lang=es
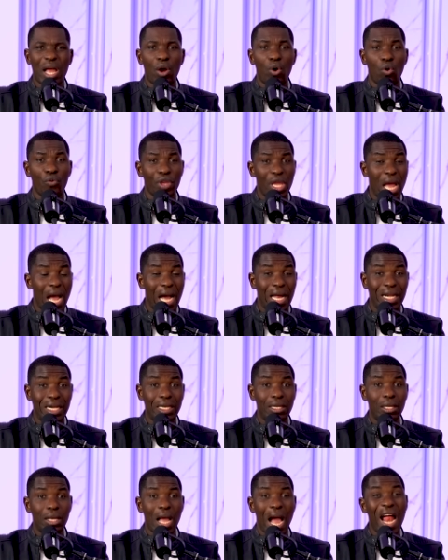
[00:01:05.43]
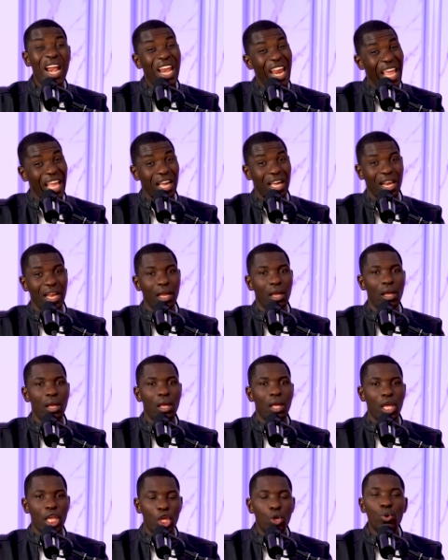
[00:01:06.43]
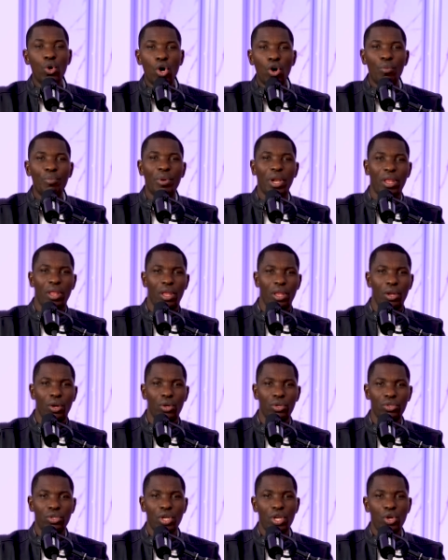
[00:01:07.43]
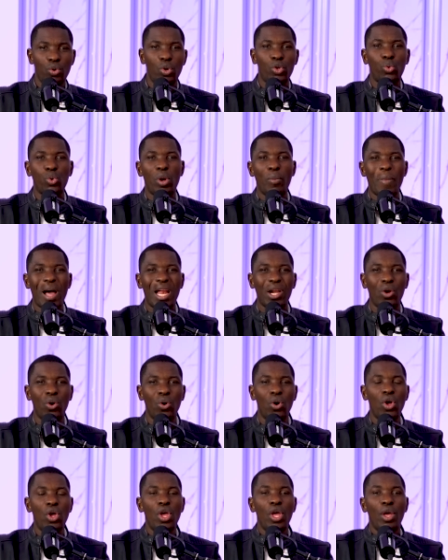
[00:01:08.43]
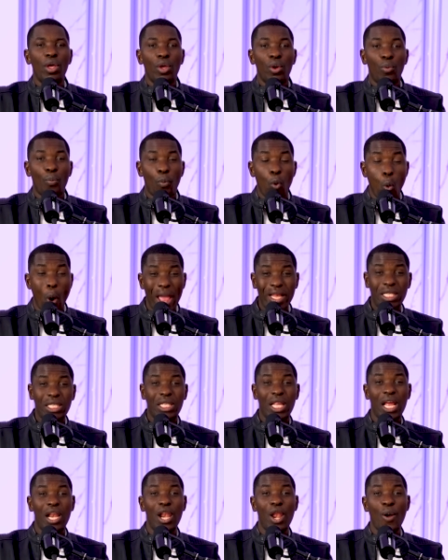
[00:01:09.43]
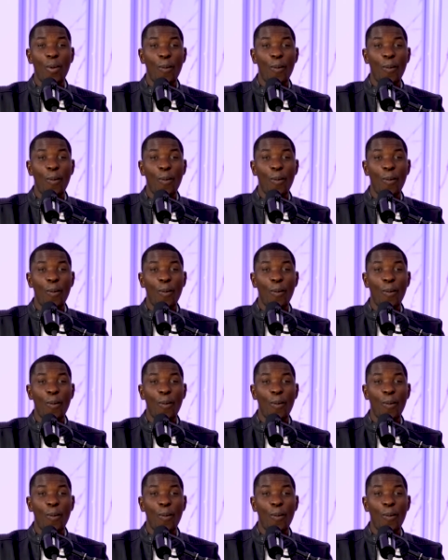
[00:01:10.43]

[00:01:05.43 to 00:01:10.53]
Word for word: jovial, alegre y un hombre de Dios. Nuestro hermano Westel